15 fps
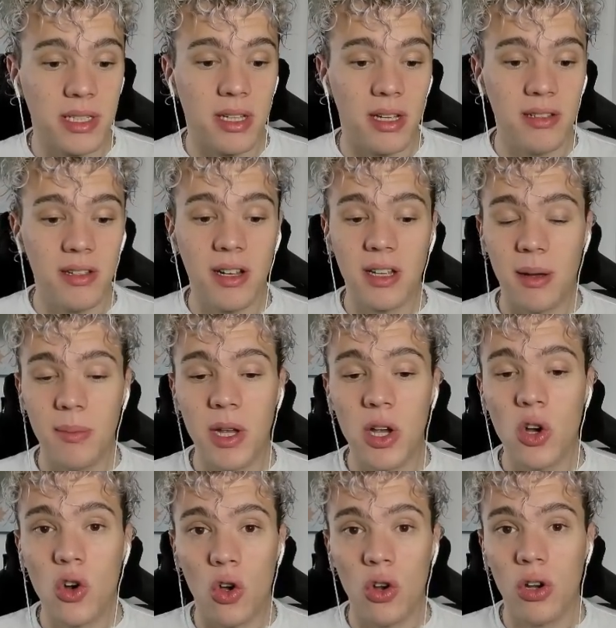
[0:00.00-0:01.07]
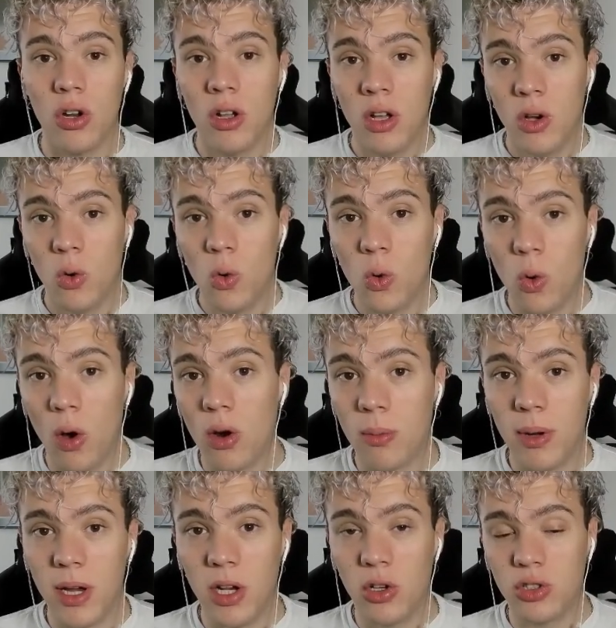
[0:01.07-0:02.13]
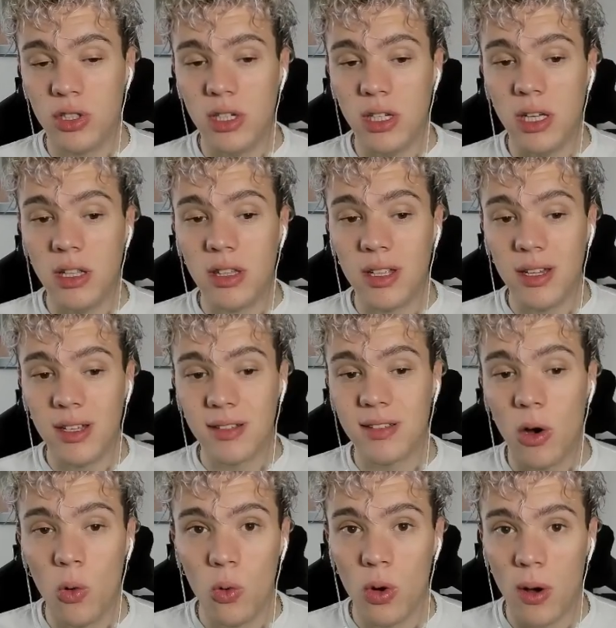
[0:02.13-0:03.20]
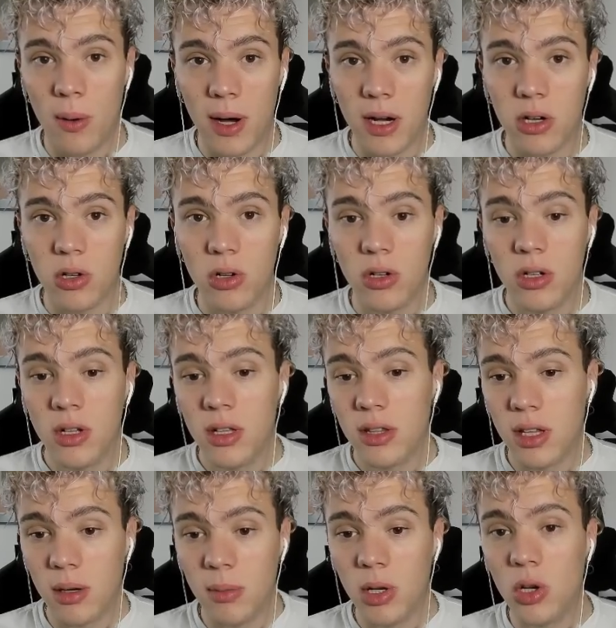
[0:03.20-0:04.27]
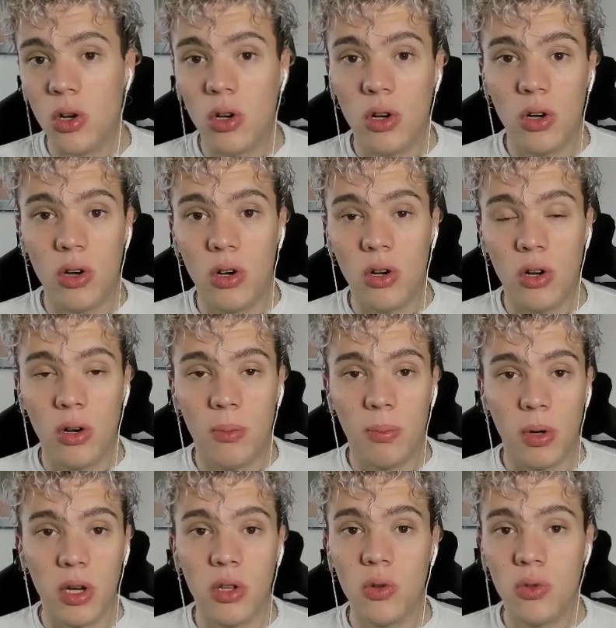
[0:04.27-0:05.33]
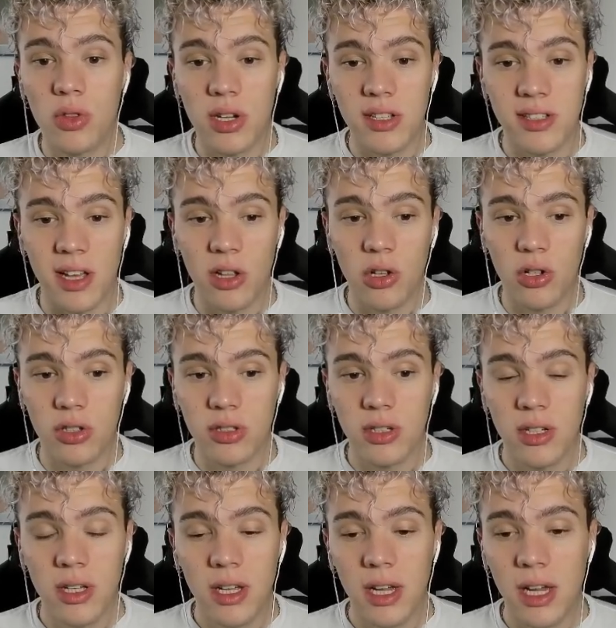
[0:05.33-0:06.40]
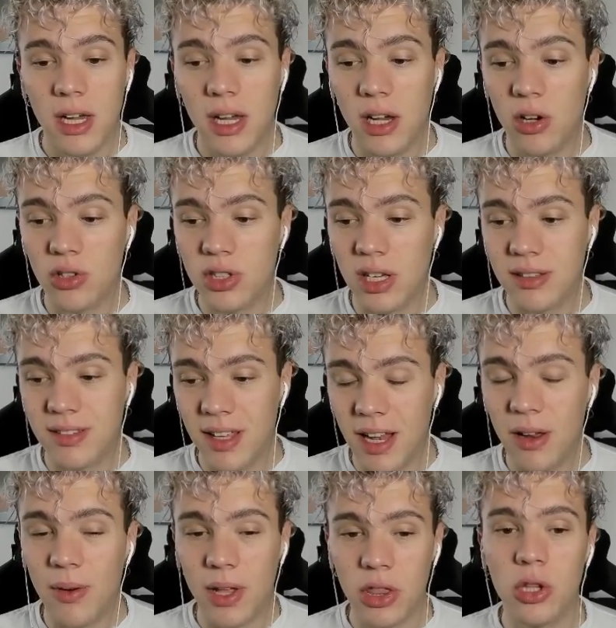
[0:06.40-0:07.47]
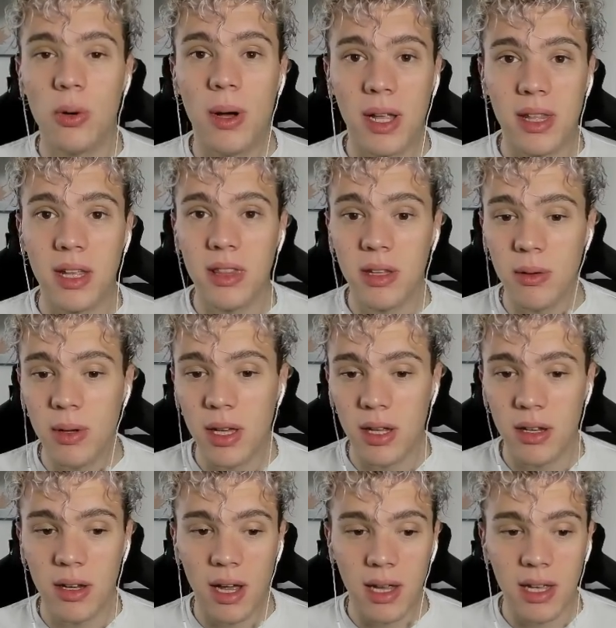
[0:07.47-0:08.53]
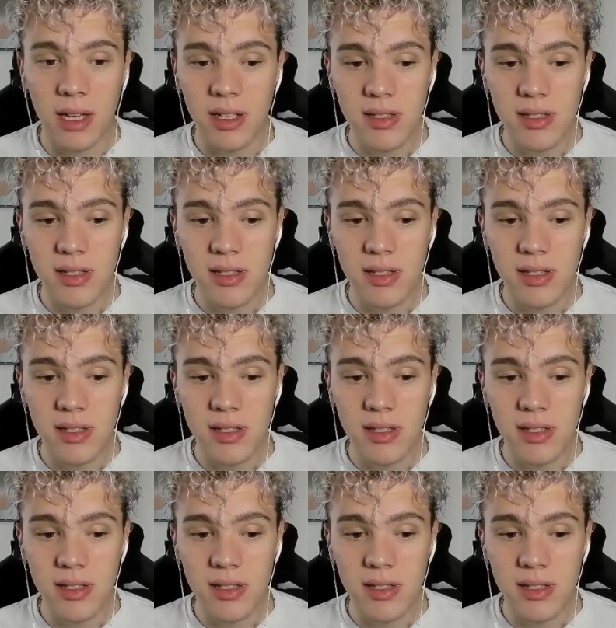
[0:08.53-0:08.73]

está decir que también con un jugador menos y 3 a 1 abajo, terminó poniendo un 3 a 2. Eh, o sea, se levantó bastante bien, hay que